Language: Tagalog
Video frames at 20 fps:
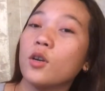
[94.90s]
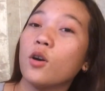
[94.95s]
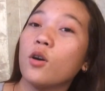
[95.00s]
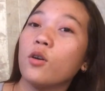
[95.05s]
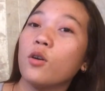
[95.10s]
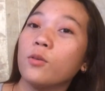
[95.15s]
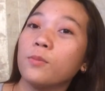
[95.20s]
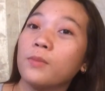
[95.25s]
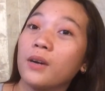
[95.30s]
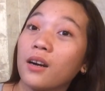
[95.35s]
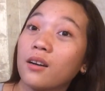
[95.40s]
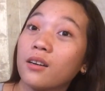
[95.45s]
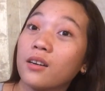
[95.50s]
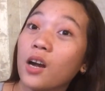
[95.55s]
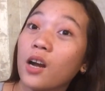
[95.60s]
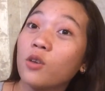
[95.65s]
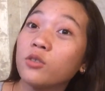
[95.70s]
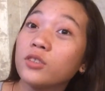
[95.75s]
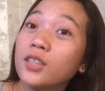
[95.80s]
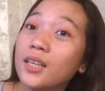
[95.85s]
So
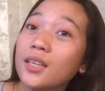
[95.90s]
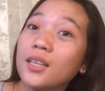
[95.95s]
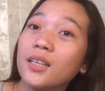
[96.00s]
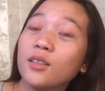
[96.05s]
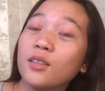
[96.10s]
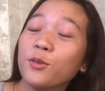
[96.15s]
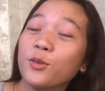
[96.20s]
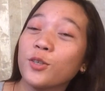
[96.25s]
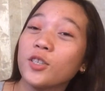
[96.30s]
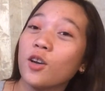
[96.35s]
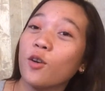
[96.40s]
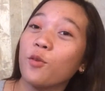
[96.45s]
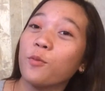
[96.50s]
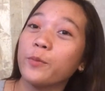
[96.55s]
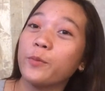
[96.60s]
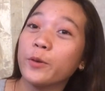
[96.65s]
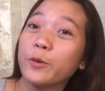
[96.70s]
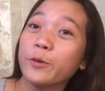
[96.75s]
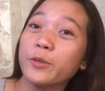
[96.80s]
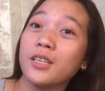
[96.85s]
background na nato
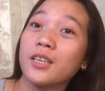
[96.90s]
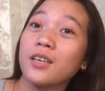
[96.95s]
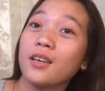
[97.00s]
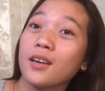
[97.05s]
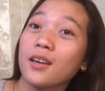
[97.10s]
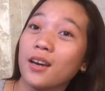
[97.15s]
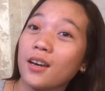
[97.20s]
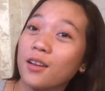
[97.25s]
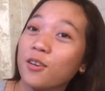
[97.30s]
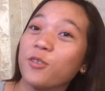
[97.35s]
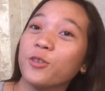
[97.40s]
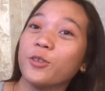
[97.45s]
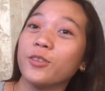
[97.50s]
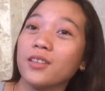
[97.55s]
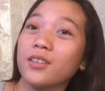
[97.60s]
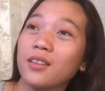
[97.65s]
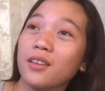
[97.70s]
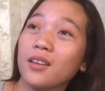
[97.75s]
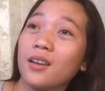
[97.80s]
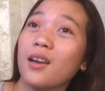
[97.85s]
siya og music
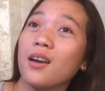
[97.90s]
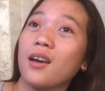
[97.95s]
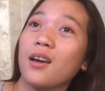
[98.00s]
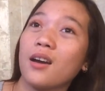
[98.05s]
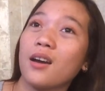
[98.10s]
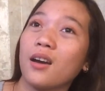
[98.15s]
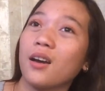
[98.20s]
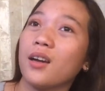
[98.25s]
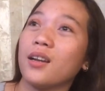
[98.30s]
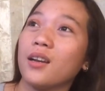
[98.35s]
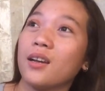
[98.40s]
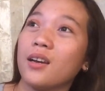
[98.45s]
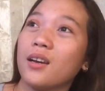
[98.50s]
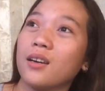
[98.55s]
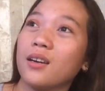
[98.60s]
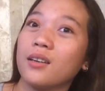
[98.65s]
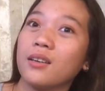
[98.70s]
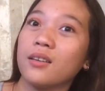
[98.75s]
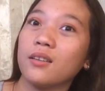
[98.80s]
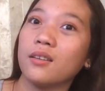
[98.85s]
karon nga
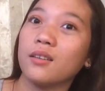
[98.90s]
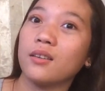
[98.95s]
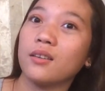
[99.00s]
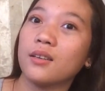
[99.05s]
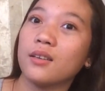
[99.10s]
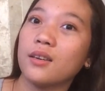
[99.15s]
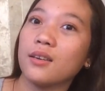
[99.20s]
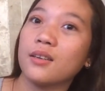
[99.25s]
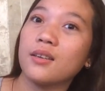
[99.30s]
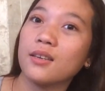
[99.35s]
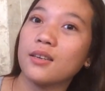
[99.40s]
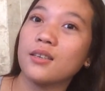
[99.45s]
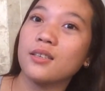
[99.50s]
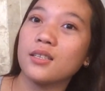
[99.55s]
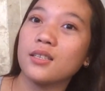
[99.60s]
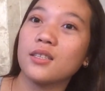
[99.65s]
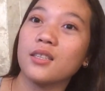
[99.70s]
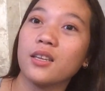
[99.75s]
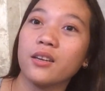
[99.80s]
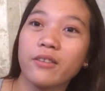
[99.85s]
kanang
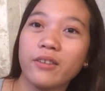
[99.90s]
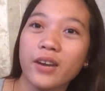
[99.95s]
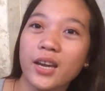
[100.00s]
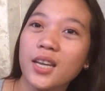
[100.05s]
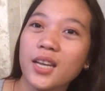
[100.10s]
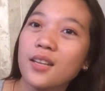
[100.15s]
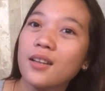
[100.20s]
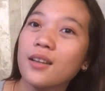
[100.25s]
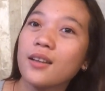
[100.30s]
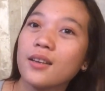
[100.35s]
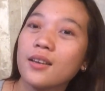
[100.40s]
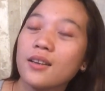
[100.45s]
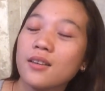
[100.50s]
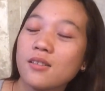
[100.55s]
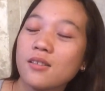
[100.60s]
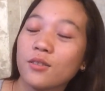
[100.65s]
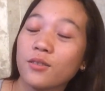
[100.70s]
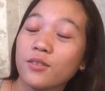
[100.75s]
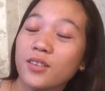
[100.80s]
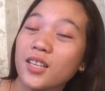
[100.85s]
Kiss the Rain.
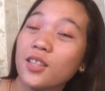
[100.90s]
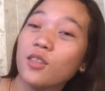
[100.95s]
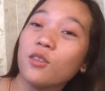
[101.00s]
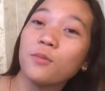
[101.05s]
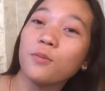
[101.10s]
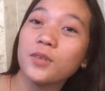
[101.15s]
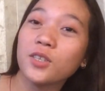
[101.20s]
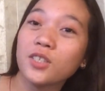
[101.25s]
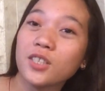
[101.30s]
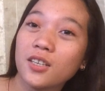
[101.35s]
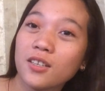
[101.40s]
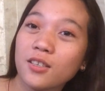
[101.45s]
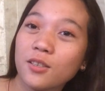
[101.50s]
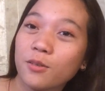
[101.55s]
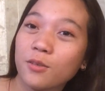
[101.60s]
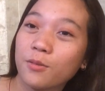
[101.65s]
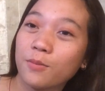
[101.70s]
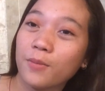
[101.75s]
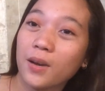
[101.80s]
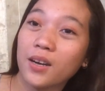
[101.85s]
So nindot man
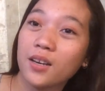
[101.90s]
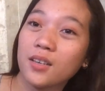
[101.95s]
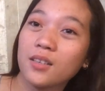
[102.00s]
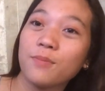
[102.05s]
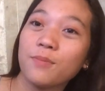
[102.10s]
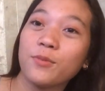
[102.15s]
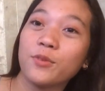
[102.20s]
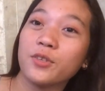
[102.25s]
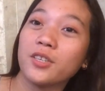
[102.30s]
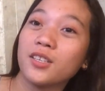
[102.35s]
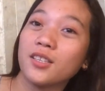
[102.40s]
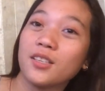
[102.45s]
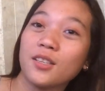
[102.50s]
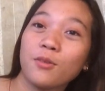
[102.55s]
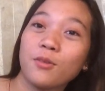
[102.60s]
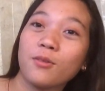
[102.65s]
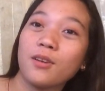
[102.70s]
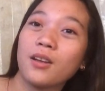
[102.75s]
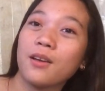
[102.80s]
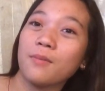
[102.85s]
siya so bagay po siya
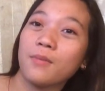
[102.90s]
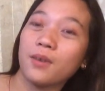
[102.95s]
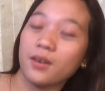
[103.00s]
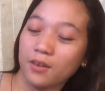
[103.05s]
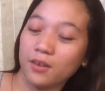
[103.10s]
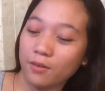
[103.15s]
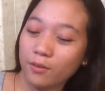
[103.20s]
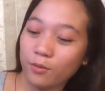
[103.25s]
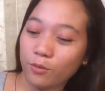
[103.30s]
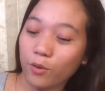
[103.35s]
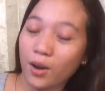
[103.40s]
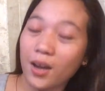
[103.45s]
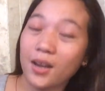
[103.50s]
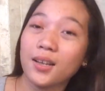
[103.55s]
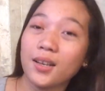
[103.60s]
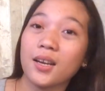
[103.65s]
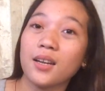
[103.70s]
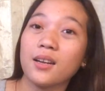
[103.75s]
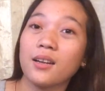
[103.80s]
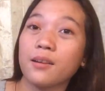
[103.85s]
sa tula ba.
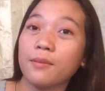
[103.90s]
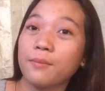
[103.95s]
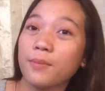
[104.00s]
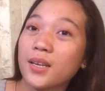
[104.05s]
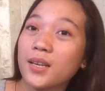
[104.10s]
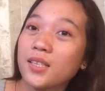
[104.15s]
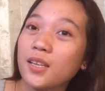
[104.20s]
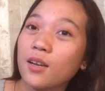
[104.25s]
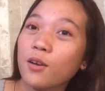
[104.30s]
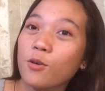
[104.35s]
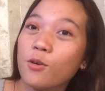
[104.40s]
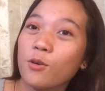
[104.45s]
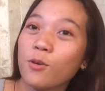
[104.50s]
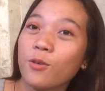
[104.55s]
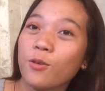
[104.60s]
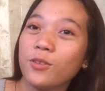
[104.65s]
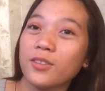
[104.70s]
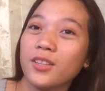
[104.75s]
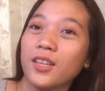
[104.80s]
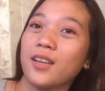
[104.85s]
While nga nagbasa
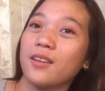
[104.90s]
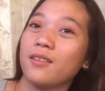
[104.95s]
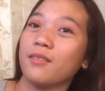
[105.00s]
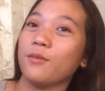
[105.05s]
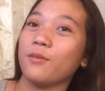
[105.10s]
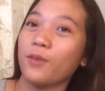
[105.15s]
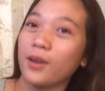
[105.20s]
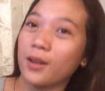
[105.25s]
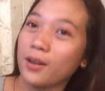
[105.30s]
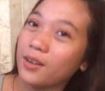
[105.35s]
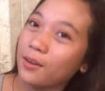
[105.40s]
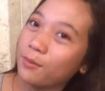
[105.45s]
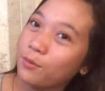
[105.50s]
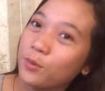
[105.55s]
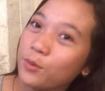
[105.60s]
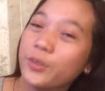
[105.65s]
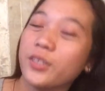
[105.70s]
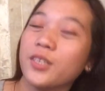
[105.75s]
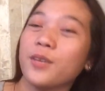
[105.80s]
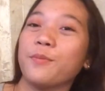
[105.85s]
ko then while
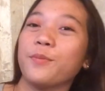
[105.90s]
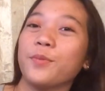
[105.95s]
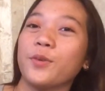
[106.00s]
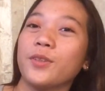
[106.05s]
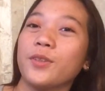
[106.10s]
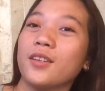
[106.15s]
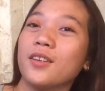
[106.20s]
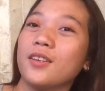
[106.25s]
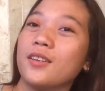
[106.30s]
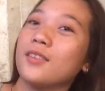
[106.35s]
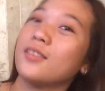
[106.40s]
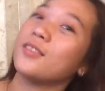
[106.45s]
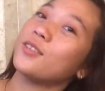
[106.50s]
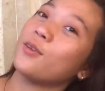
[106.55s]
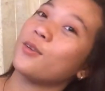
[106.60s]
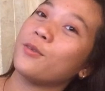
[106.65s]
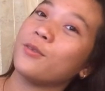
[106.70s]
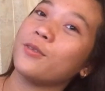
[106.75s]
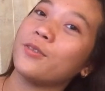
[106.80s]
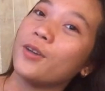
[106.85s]
nag-music po.
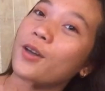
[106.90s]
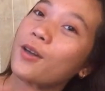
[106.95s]
So